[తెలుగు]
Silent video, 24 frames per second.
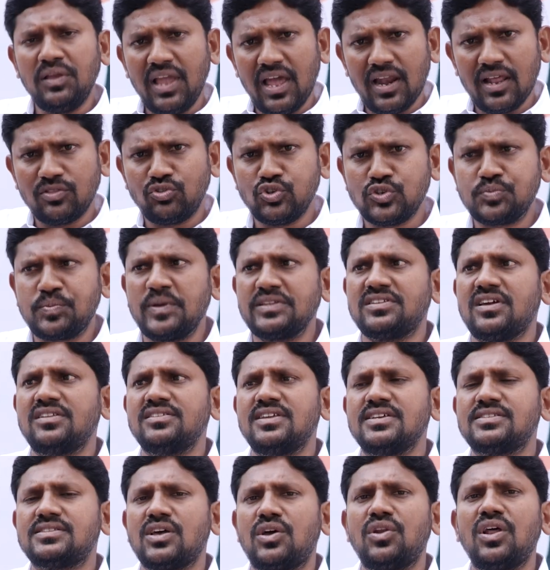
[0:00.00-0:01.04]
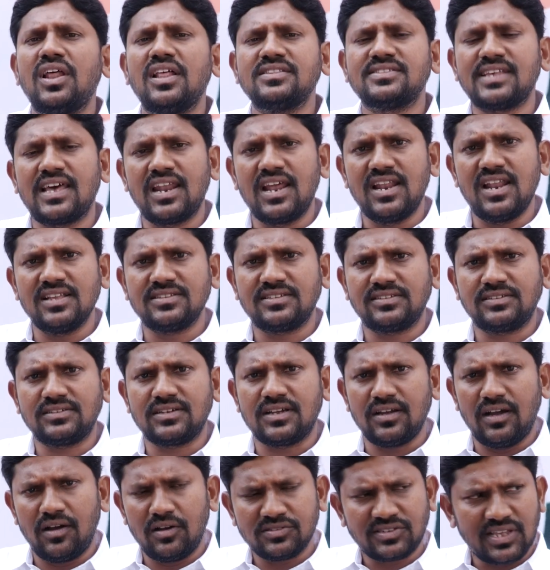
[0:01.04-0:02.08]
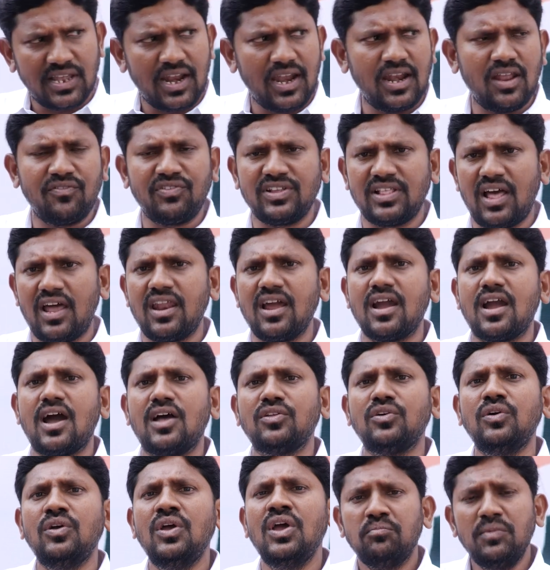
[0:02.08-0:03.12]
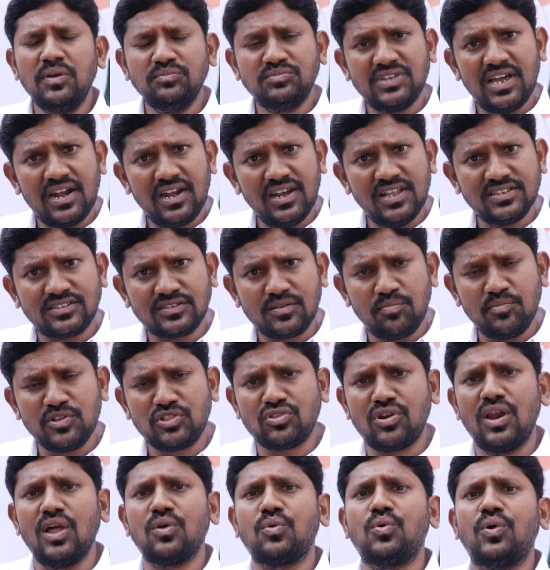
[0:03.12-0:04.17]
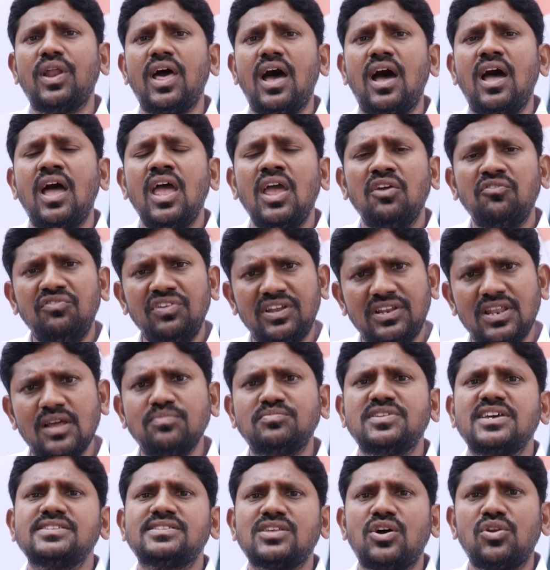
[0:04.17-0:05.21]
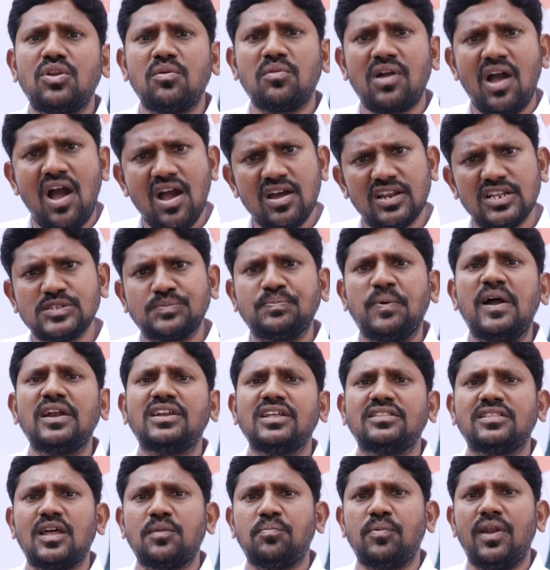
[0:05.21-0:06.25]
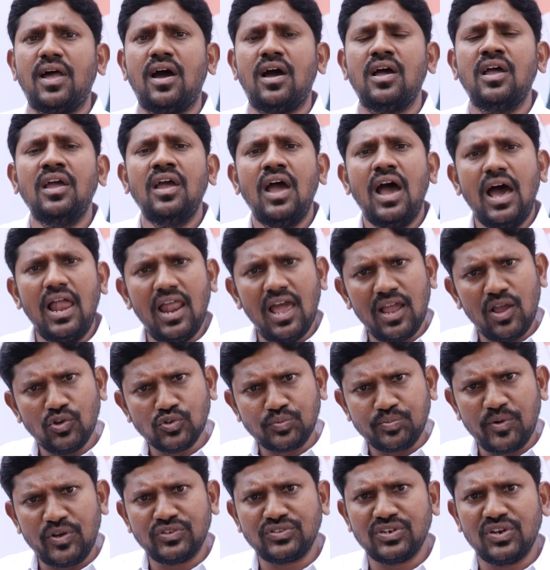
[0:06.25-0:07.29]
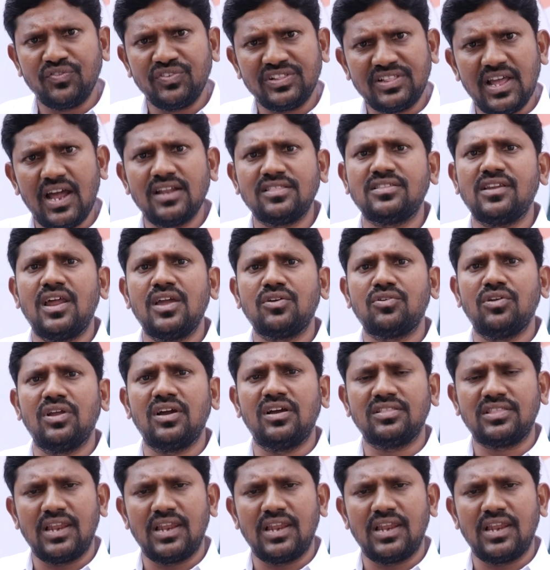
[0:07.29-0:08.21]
ఇలా దుష్ప్రచారం చేస్తానో అది సరైన సరైన విధానం కాదు మేము జర్నలిస్ట్ మిత్రులకు కూడా విజ్ఞప్తి చేస్తా ఉన్నాం కాంగ్రెస్ పార్టీ తరఫున అలాగే ఉస్మాన్ సిటీ విద్యార్థి నాయకులంగా